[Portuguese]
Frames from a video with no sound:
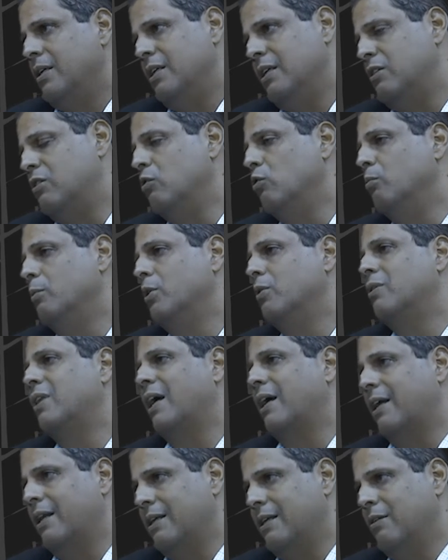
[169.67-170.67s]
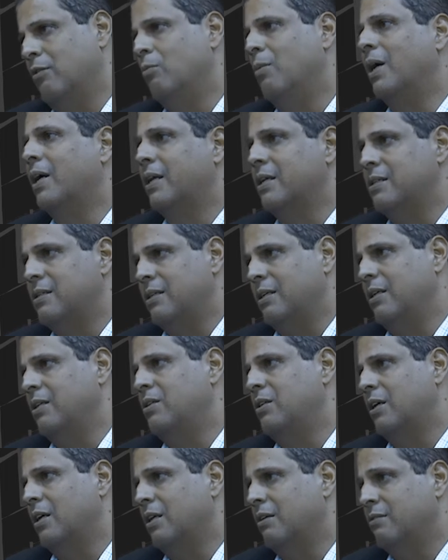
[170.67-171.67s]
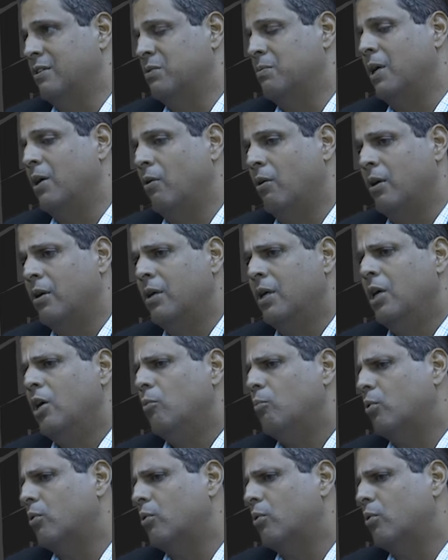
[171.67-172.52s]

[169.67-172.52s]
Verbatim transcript: E esse número está numa crescente cada vez maior